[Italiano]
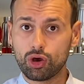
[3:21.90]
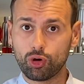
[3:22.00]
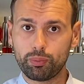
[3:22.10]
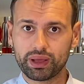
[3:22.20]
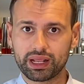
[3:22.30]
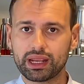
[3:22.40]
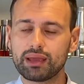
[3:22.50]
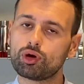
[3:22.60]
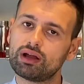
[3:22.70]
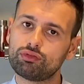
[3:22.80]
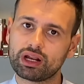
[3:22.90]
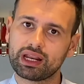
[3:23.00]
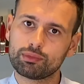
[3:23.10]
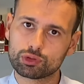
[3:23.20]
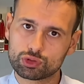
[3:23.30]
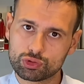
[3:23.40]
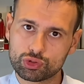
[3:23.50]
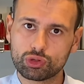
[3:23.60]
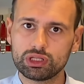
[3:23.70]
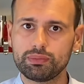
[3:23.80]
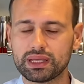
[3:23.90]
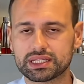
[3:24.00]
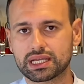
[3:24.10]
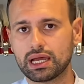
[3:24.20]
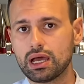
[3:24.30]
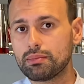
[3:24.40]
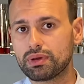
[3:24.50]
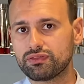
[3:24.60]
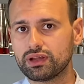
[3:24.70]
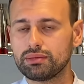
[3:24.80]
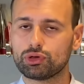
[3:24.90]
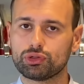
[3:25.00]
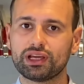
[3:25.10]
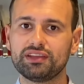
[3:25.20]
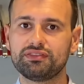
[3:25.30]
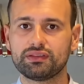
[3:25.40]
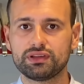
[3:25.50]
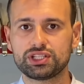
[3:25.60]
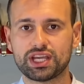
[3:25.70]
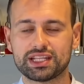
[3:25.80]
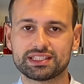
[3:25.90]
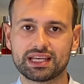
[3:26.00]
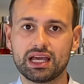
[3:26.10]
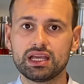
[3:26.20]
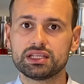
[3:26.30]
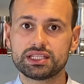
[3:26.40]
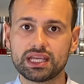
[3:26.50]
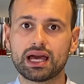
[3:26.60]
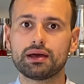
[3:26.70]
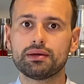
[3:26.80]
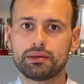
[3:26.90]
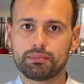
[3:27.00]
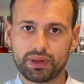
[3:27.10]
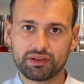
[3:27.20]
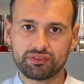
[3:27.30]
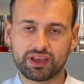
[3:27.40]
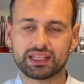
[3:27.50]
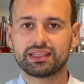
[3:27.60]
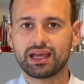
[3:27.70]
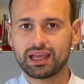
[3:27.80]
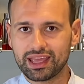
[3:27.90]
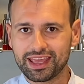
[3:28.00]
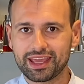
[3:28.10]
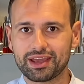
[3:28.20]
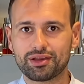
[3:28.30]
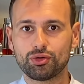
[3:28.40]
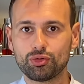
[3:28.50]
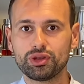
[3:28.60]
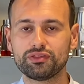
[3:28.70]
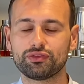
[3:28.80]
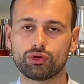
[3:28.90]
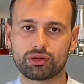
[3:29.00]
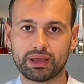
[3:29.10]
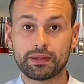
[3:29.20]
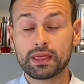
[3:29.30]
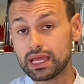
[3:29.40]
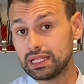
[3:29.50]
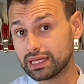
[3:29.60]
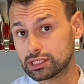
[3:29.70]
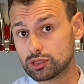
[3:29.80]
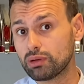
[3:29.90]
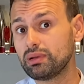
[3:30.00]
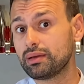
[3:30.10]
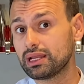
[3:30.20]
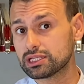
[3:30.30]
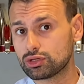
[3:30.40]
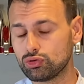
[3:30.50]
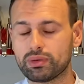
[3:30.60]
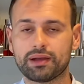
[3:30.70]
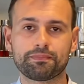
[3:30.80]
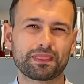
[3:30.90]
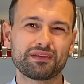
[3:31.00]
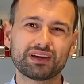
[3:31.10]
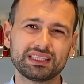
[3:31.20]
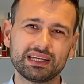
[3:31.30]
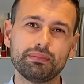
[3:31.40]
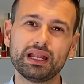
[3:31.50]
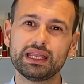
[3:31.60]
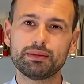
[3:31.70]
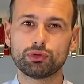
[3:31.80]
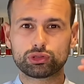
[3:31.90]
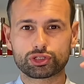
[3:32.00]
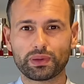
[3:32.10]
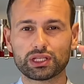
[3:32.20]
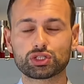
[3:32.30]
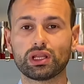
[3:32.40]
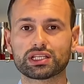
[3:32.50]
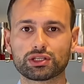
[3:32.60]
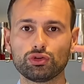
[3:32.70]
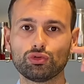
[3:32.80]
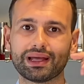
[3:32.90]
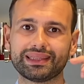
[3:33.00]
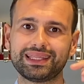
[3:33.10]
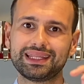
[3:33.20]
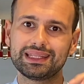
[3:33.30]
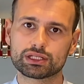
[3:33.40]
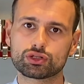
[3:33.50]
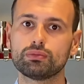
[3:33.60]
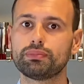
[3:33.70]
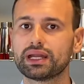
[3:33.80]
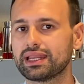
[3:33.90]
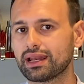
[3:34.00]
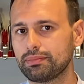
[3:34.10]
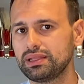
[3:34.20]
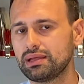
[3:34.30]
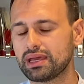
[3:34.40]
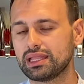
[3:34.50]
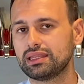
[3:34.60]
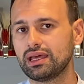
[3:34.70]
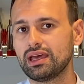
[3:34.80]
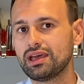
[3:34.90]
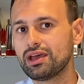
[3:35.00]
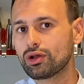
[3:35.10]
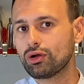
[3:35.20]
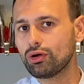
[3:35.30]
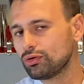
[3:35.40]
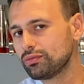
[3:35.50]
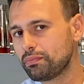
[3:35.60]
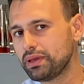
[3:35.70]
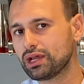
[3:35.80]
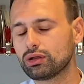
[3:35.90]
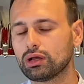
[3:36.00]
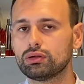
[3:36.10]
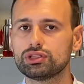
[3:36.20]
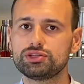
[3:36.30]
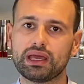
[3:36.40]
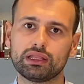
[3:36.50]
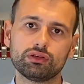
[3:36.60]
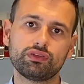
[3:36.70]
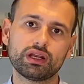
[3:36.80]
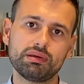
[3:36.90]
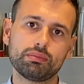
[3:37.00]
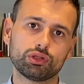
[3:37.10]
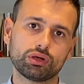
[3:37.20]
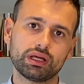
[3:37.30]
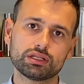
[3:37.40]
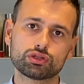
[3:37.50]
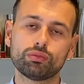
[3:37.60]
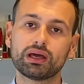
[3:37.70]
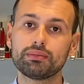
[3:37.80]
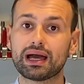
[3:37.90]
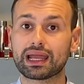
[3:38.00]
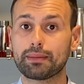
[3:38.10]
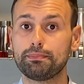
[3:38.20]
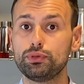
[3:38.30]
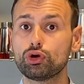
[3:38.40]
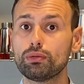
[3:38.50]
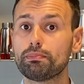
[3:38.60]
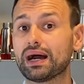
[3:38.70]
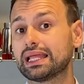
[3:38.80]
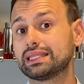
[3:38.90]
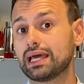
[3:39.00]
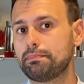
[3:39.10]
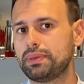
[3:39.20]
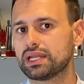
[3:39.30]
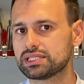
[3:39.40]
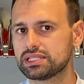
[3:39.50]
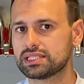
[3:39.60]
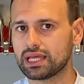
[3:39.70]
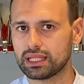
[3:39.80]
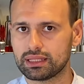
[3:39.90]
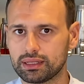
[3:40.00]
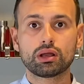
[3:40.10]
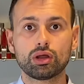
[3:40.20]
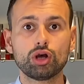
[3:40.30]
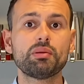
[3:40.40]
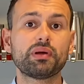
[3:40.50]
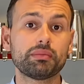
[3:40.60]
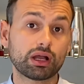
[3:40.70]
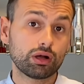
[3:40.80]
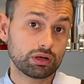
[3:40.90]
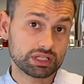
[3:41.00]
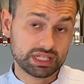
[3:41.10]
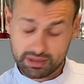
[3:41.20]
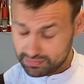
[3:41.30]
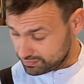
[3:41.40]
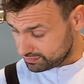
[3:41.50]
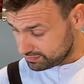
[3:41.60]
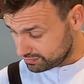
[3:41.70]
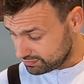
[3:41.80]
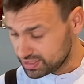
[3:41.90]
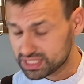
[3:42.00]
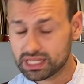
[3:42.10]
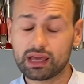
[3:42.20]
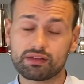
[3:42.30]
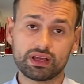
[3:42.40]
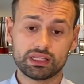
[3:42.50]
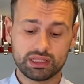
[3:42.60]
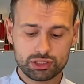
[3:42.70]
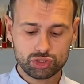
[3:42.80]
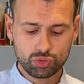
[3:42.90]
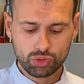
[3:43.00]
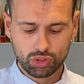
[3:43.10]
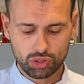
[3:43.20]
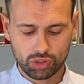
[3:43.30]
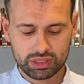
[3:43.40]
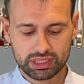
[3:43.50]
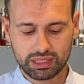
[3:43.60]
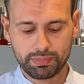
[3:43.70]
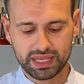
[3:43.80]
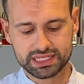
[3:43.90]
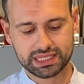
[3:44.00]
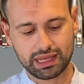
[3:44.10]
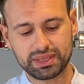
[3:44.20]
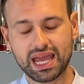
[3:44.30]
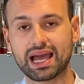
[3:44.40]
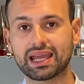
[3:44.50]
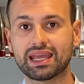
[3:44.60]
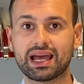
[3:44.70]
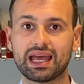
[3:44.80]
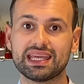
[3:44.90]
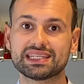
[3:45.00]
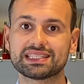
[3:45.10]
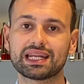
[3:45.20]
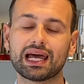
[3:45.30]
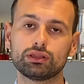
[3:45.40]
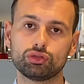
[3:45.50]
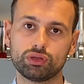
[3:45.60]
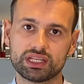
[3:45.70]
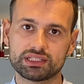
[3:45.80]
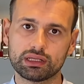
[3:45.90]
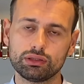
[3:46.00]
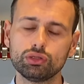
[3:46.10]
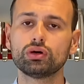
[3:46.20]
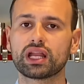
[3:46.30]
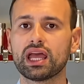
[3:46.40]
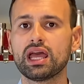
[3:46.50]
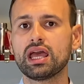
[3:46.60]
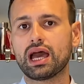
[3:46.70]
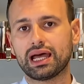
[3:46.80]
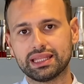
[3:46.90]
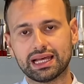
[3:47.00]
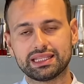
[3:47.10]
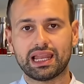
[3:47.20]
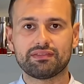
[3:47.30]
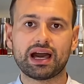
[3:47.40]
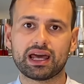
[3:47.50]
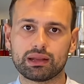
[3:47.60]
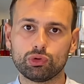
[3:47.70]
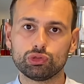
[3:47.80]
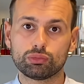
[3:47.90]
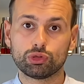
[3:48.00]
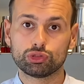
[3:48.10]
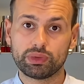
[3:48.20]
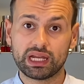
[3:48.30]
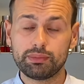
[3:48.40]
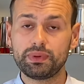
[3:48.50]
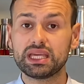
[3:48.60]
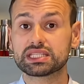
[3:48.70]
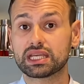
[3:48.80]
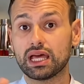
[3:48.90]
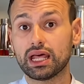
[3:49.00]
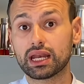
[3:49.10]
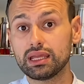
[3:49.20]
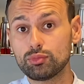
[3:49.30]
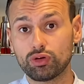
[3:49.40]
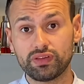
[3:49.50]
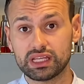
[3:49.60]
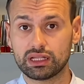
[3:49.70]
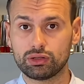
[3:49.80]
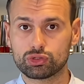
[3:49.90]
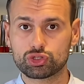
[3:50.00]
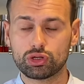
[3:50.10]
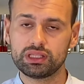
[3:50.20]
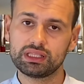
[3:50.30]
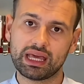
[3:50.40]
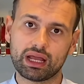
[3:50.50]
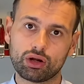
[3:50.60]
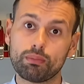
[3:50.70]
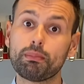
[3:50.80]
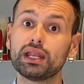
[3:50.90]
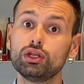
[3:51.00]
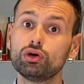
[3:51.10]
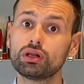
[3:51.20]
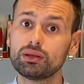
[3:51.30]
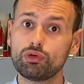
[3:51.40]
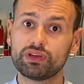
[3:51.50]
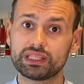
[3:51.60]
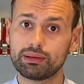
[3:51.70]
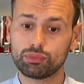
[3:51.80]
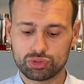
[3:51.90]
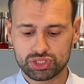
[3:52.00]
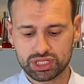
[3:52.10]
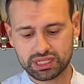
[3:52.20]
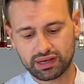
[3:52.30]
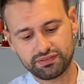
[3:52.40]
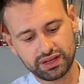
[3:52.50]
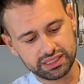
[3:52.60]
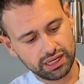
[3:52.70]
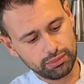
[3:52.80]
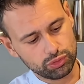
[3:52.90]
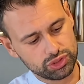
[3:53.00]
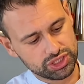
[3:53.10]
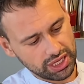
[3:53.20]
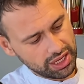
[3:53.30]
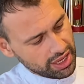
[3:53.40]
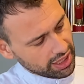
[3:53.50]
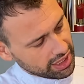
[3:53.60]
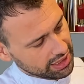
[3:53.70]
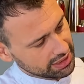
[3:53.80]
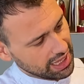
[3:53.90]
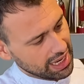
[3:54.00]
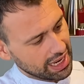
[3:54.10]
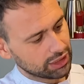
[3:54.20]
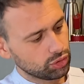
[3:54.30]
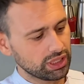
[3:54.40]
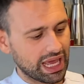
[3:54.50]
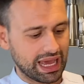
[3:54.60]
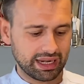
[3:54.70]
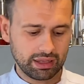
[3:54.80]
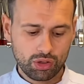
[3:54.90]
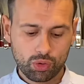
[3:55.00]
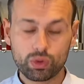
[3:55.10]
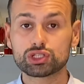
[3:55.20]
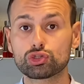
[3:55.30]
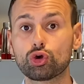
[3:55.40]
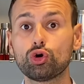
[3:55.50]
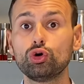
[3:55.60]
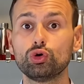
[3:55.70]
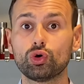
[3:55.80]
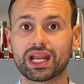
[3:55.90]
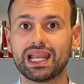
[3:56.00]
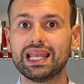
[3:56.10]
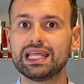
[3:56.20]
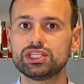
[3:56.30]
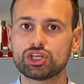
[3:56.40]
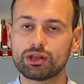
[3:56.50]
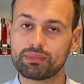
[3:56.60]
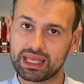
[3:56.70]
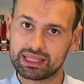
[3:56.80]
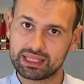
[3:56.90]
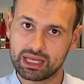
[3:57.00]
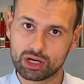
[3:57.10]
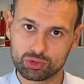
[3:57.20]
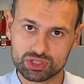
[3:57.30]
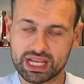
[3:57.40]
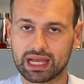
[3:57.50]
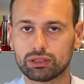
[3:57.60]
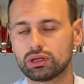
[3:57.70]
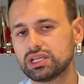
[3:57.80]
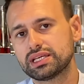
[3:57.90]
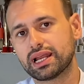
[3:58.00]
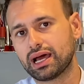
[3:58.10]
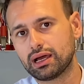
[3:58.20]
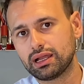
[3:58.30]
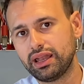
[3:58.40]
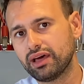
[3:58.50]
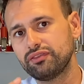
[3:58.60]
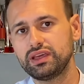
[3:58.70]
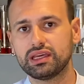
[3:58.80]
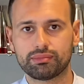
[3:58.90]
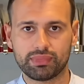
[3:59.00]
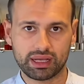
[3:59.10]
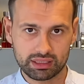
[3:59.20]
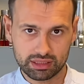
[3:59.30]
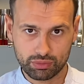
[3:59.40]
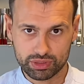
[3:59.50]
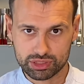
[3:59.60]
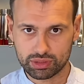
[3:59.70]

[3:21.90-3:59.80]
opereremo e lavoreremo sul succo di pesca per fare in modo che l'effervescenza sia perfetta e uniforme. Il terzo problema è la schiuma. Infatti nel Bellini molto spesso la schiuma tende a scomparire rapidamente, con un piccolo accorgimento faremo in modo che la schiuma rimanga più compatta e persistente. Come prima cosa vi serve del succo di pesca bianca estratto in estrattore, andate a lavare molto molto bene le pesche, rimuovete il nocciolo interno ma non rimuovete la buccia, sarà infatti la buccia che andrà a donare questo colore leggermente rosato che sarà la firma di questo